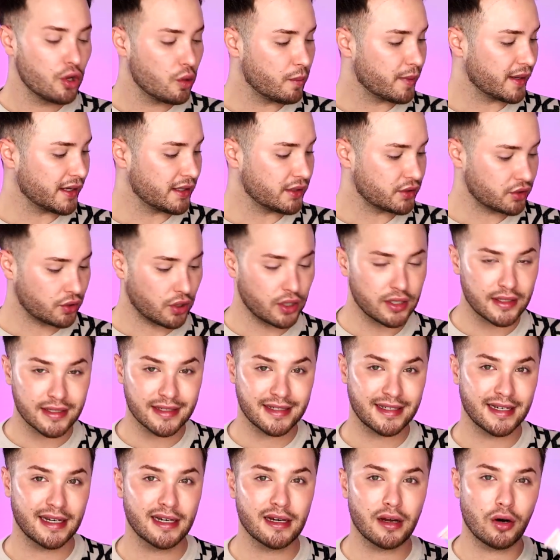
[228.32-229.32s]
Übrigens könnt ihr
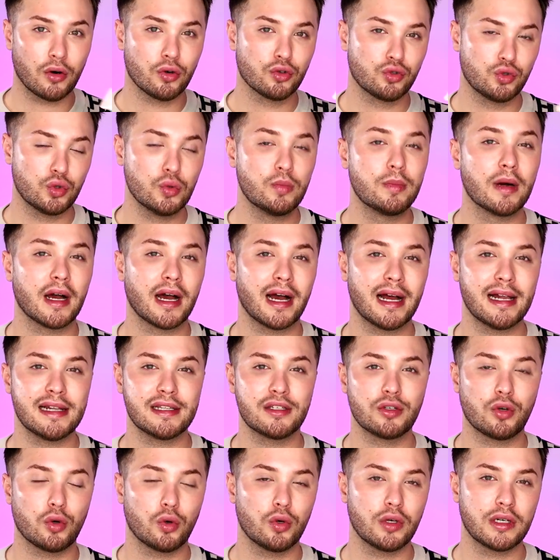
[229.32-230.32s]
den auch super
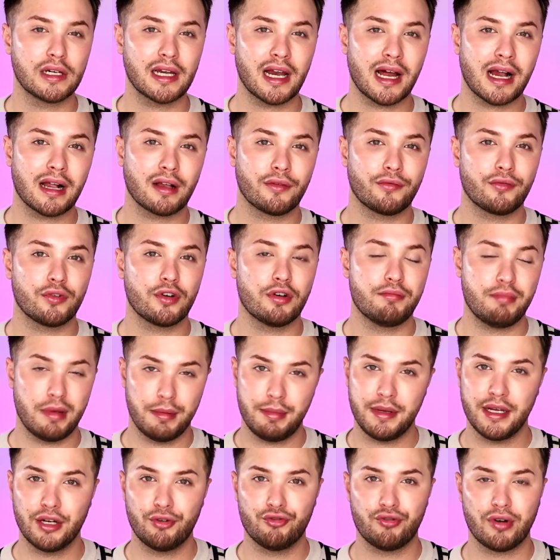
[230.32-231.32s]
als Grundlage für eine
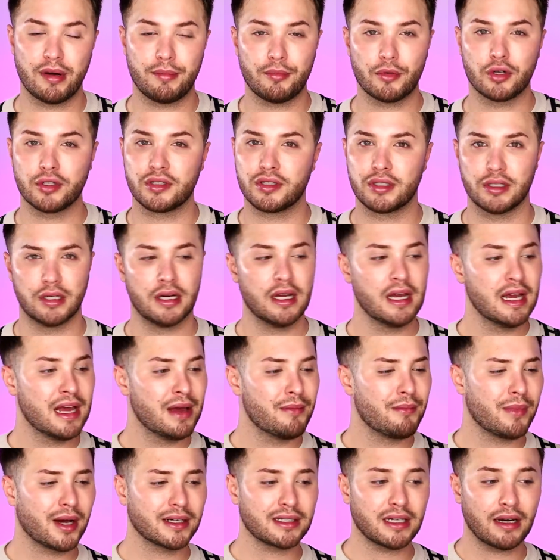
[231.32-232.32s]
BB-Cream nutzen.
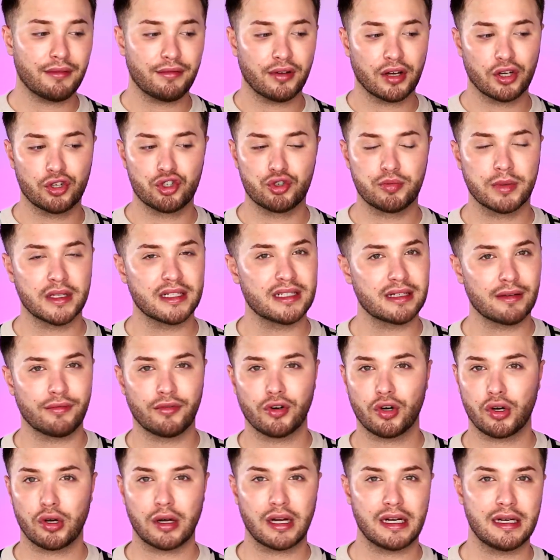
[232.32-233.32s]
Macht einfach einen Spritzer
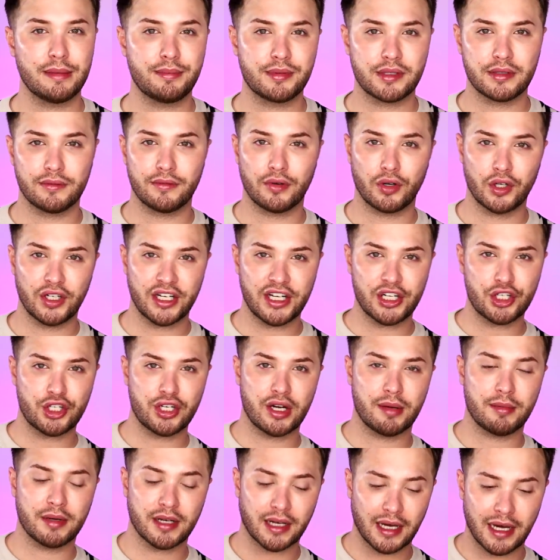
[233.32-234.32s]
von eurer liebsten Foundation
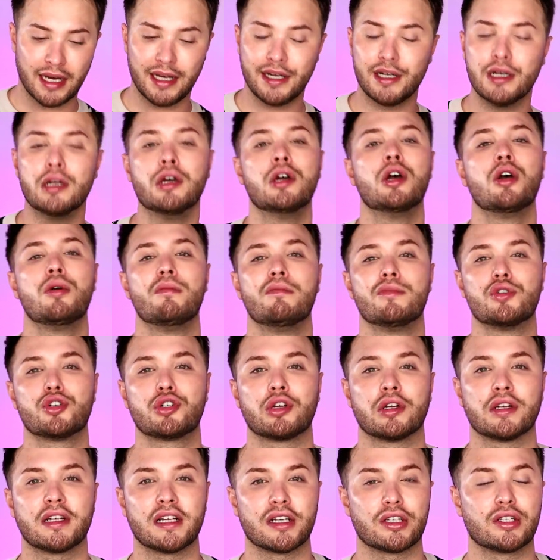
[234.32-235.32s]
hier mit rein,
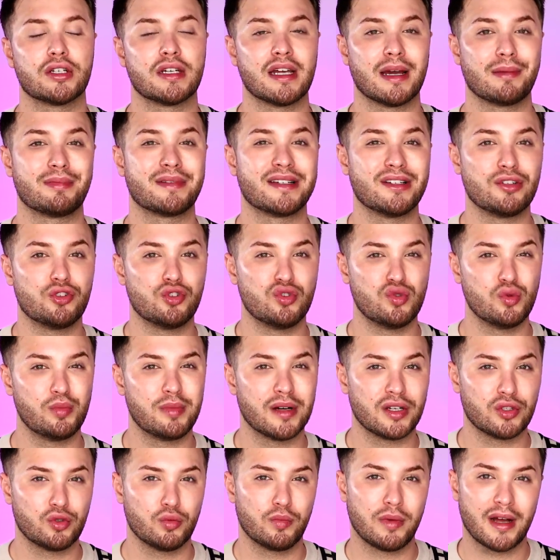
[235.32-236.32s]
mischt euch das und ihr habt ein
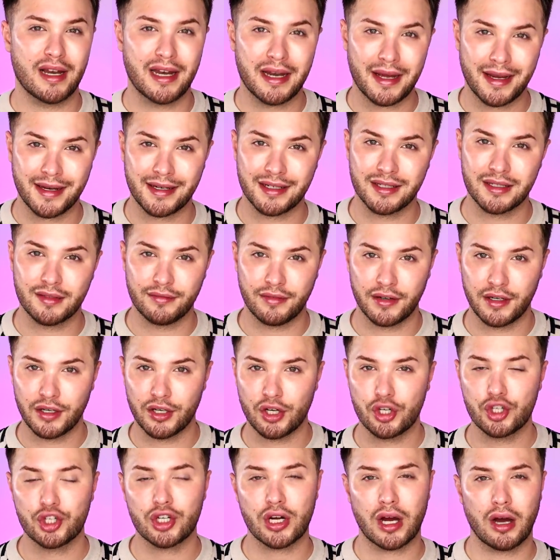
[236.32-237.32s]
super, super leichtes
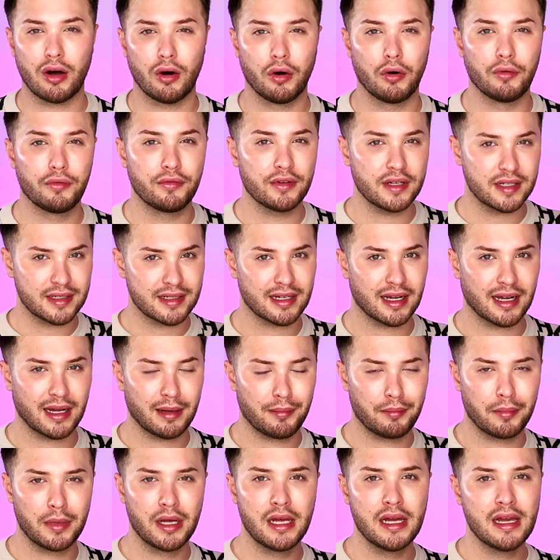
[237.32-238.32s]
Finish. Auf
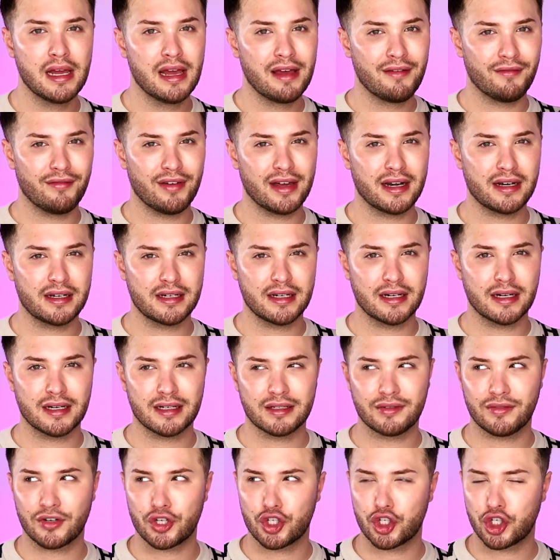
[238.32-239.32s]
Instagram werdet ihr
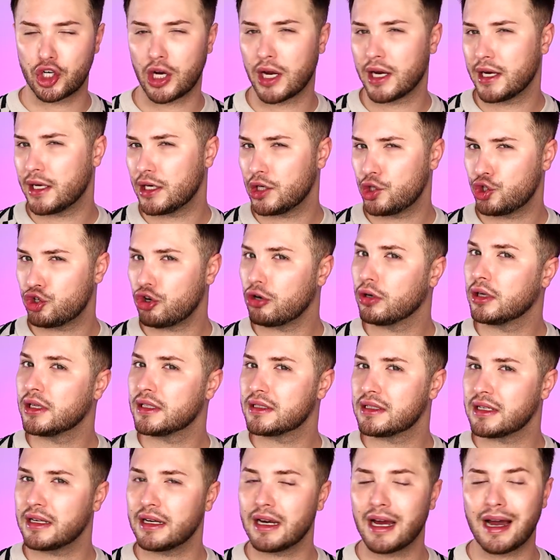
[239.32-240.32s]
das wahrscheinlich schon
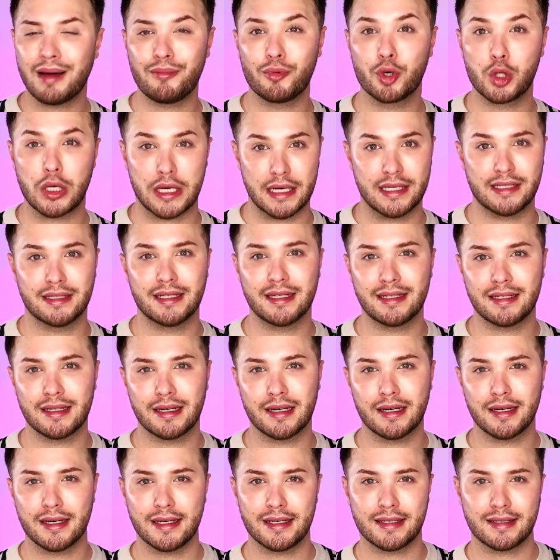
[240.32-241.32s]
gesehen haben oder ihr seht es
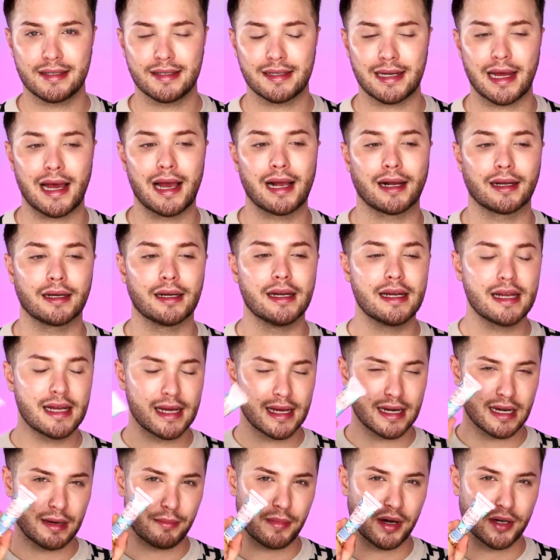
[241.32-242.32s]
in den nächsten Tagen.
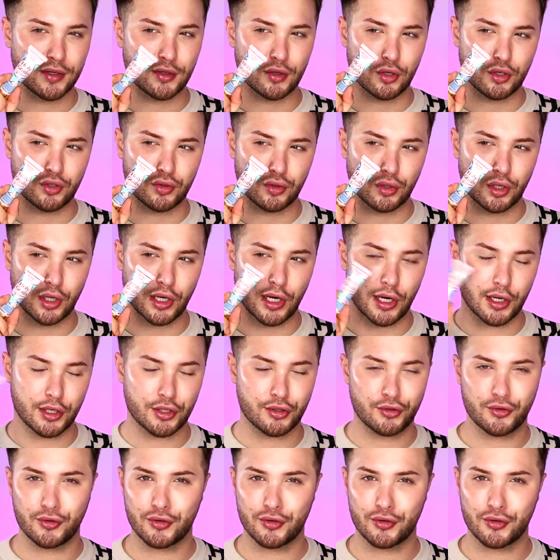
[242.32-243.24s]
Dann mache ich euch so ein kleines